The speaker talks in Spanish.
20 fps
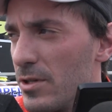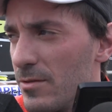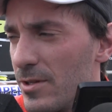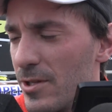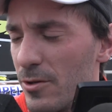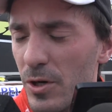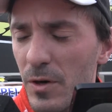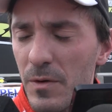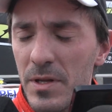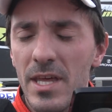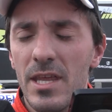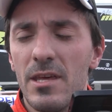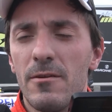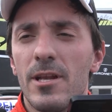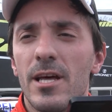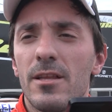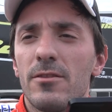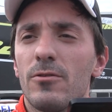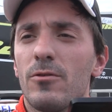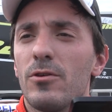y tengo que venir
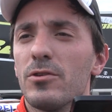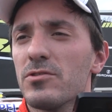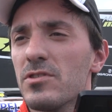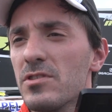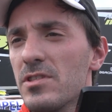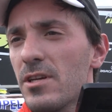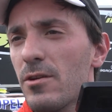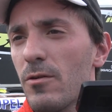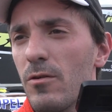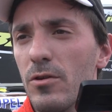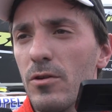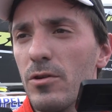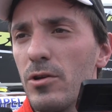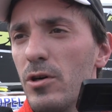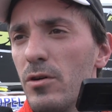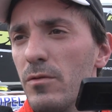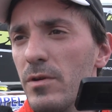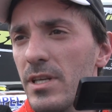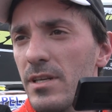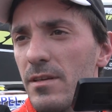adivinando cuando se cierra, cuando
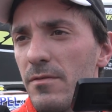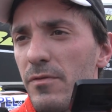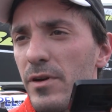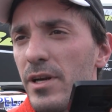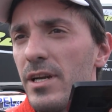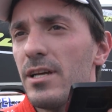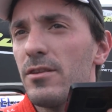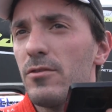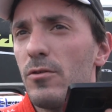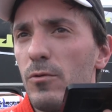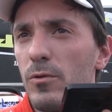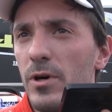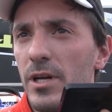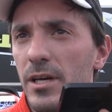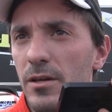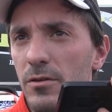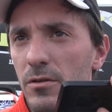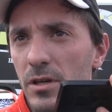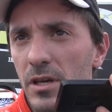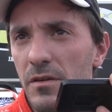no, viene frenando en
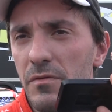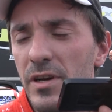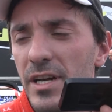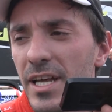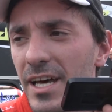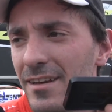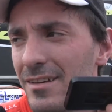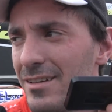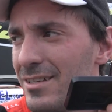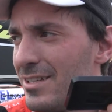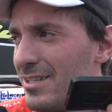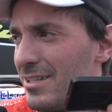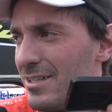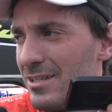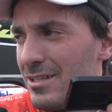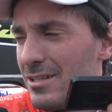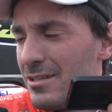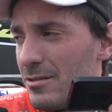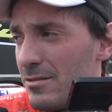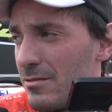lugares que no hay que frenar.
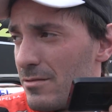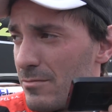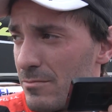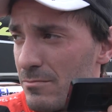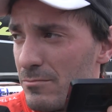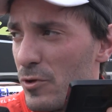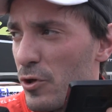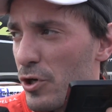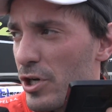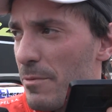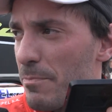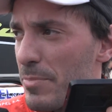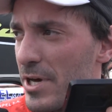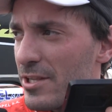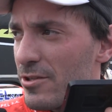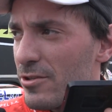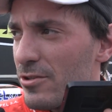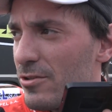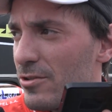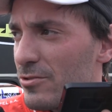Lo
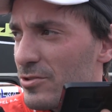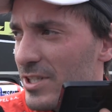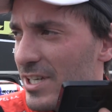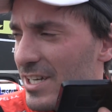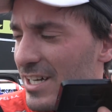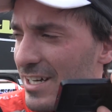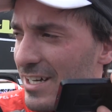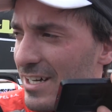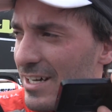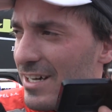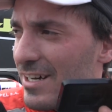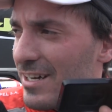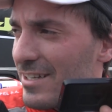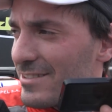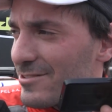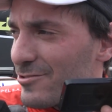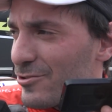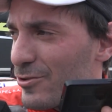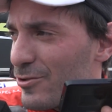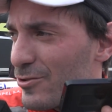respeto, o sea,
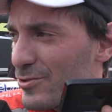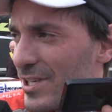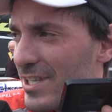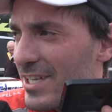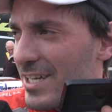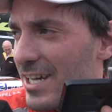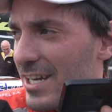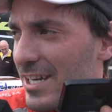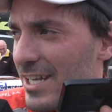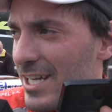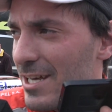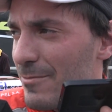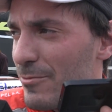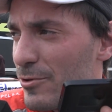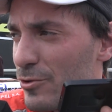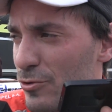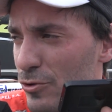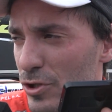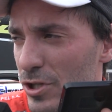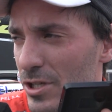son cosas de carrera,
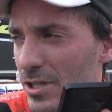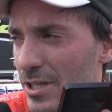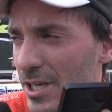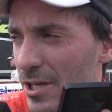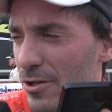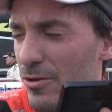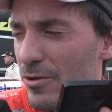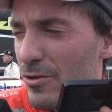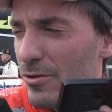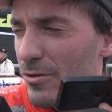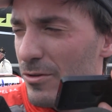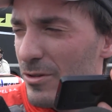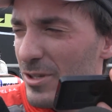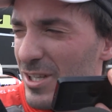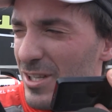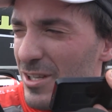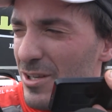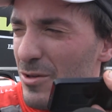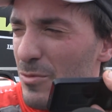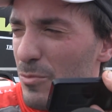pero estoy quiero
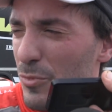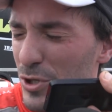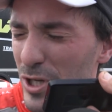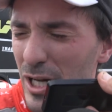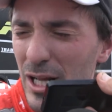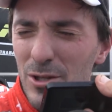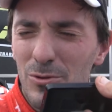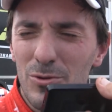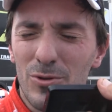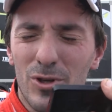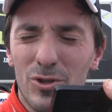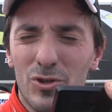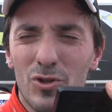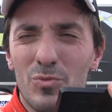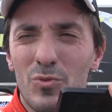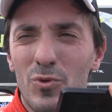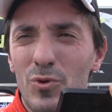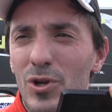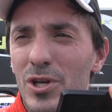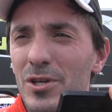poner el título que
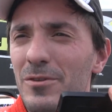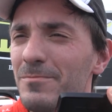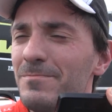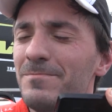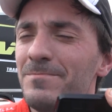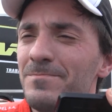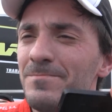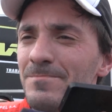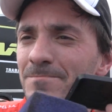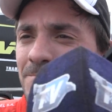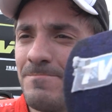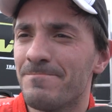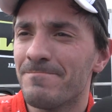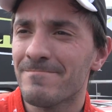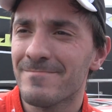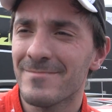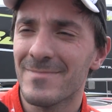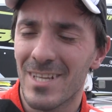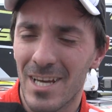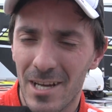estoy muy dolido. Gracias.